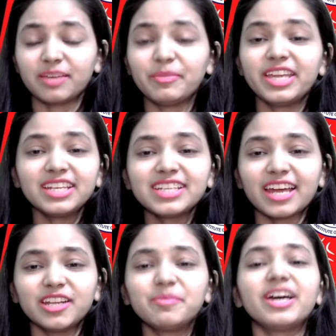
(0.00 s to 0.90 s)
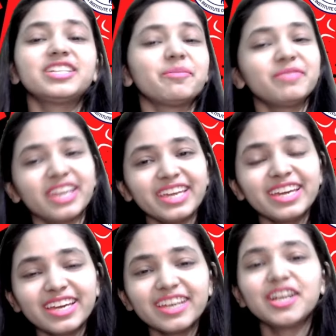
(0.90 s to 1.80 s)
मेरे चैनल पे आज आप नए
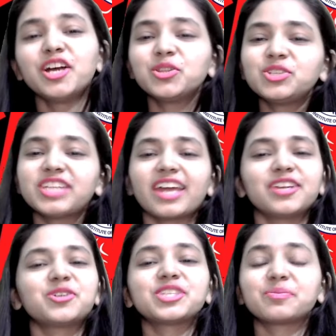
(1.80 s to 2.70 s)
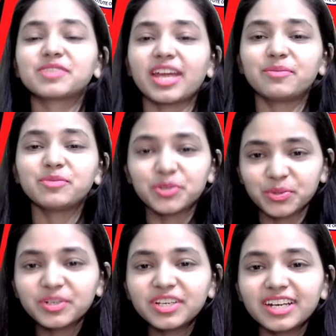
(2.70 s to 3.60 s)
हैं तो चैनल को सब्सक्राइब
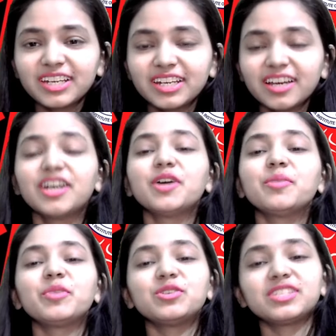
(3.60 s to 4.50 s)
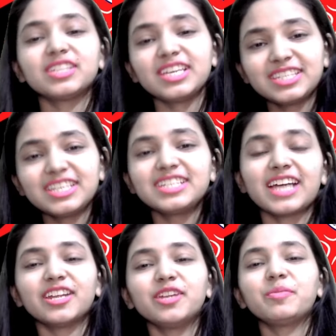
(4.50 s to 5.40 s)
जरूर कर लेना बिकॉज इसी
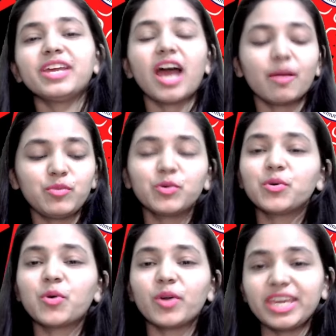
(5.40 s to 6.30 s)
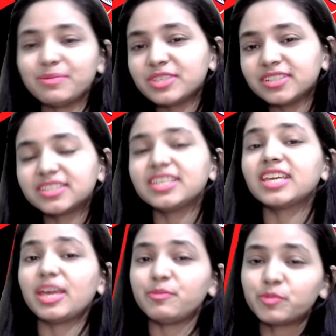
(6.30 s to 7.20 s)
चैनल पे आप लोगों को एम्स नर्सिंग
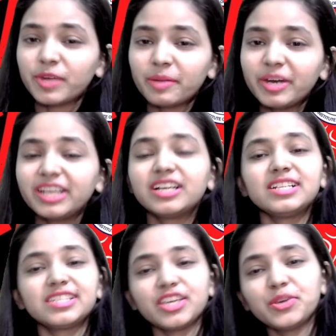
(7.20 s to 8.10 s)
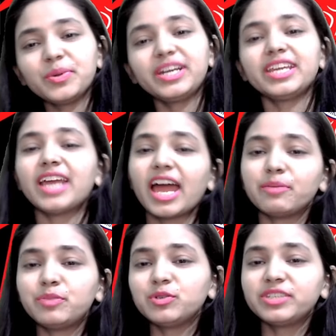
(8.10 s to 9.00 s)
एम्स पैरामेडिकल सी यू
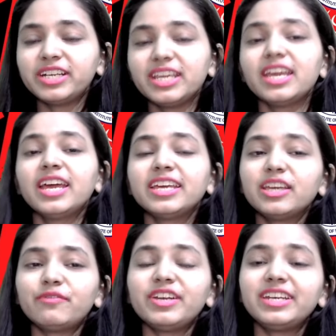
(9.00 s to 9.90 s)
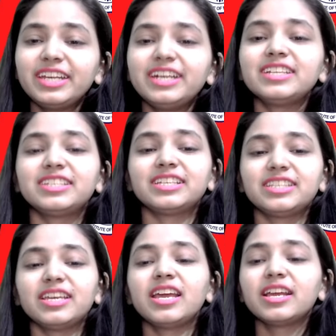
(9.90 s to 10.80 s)
टी सी टी या फिर नीट
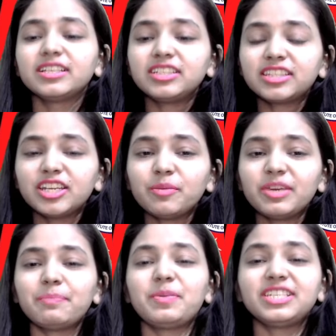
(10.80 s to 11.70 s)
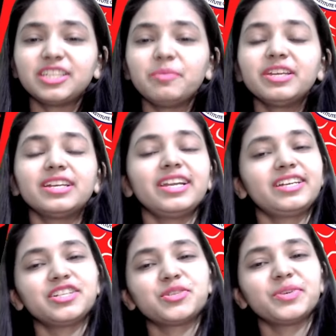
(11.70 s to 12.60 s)
जैसे जितने भी पीसीबी
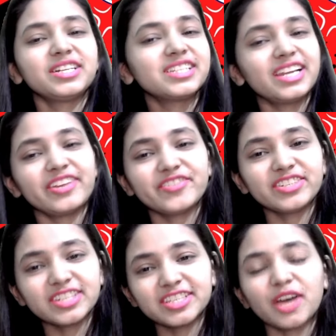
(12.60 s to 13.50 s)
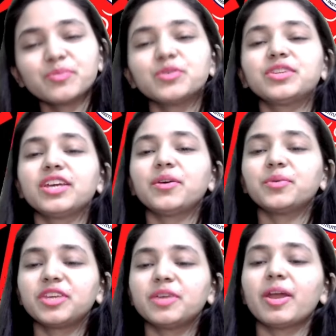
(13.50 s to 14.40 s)
रिलेटेड स्टूडेंट्स के लिए एंट्रेंस एग्जाम्स होते हैं
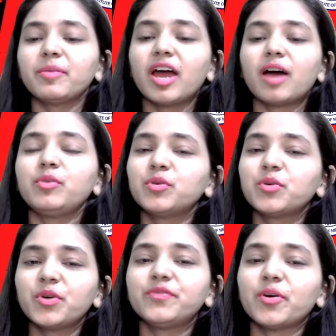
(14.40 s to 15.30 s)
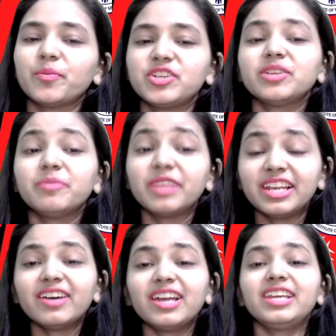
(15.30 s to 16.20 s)
उनके बारे में आप लोगों को इन्फॉर्मेशन मिलने
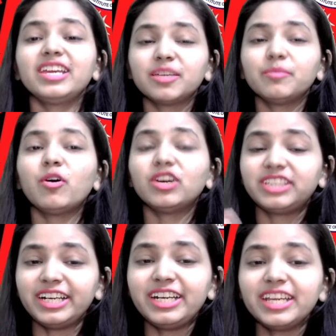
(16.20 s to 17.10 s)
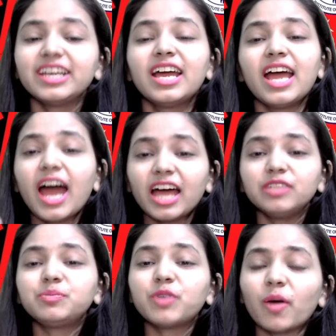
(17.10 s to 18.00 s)
वाली है एकदम ऑथेंटिक एंड
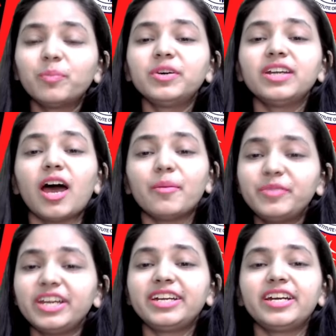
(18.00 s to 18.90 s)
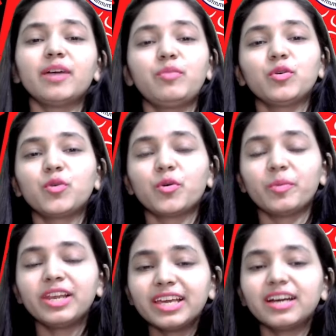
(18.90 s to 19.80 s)
प्रॉपर अपडेटेड आप लोगों को
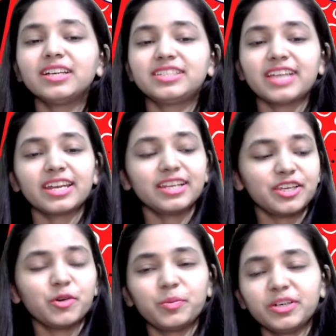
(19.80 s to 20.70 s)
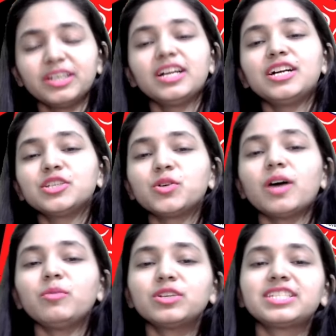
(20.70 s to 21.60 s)
मिलेगा इस चैनल के ऊपर सो so,
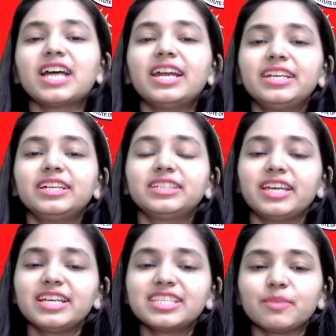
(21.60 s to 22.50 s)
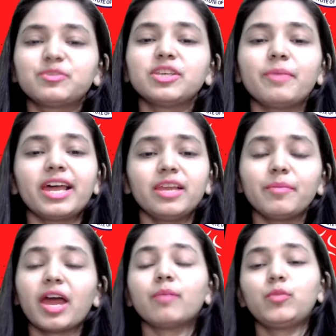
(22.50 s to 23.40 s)
हम लोग स्टार्ट करते हैं सबसे पहले
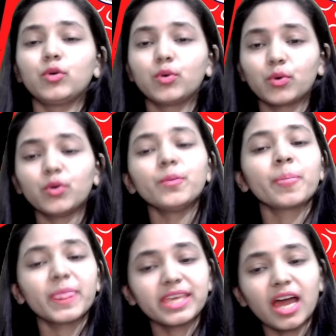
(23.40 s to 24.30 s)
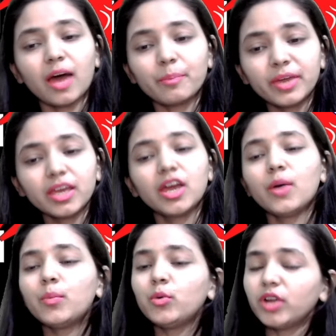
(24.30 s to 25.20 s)
मैं आप लोगों को यहाँ पे
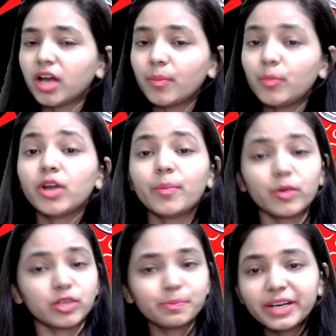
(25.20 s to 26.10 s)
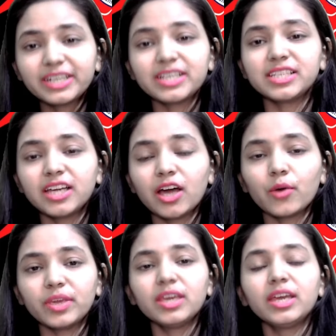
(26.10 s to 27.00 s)
पूरा का पूरा प्रोस्पेक्टस
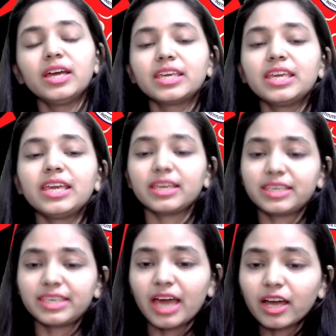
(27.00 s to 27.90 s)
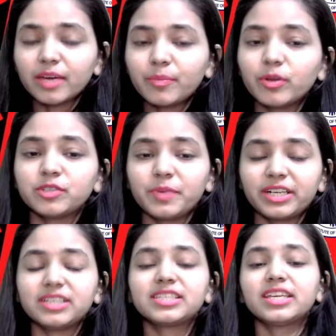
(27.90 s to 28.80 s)
दिखाऊंगी कि क्या क्या
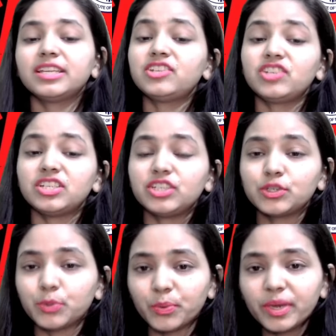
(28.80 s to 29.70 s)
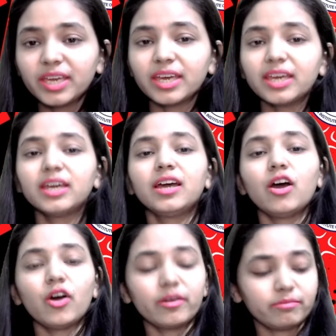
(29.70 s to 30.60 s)
प्रोस्पेक्टस के अंदर चेंजेस हुए हैं
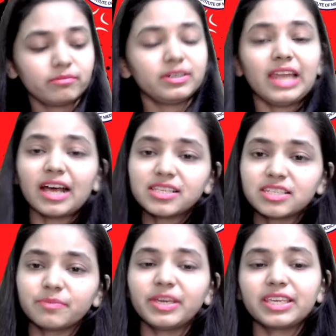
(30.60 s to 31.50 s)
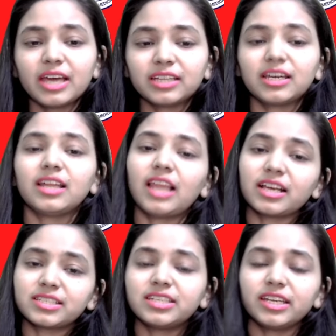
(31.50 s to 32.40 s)
और लास्ट में क्या था
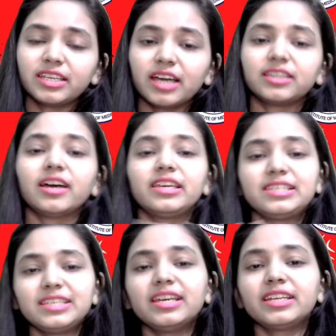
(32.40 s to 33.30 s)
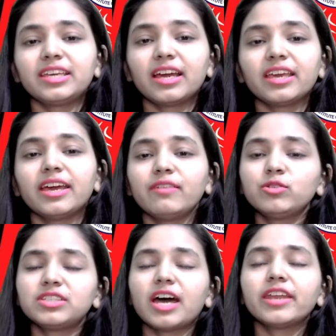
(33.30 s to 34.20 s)
लास्ट ईयर क्या था इस ईयर क्या क्या है वो
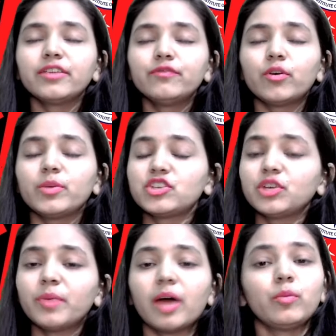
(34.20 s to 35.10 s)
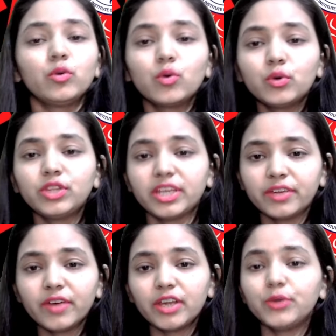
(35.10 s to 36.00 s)
सारी इन्फॉर्मेशन मैं आप लोगों को देने
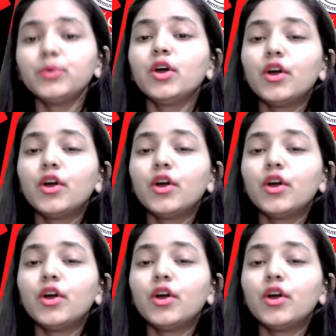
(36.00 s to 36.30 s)
वाली हूँ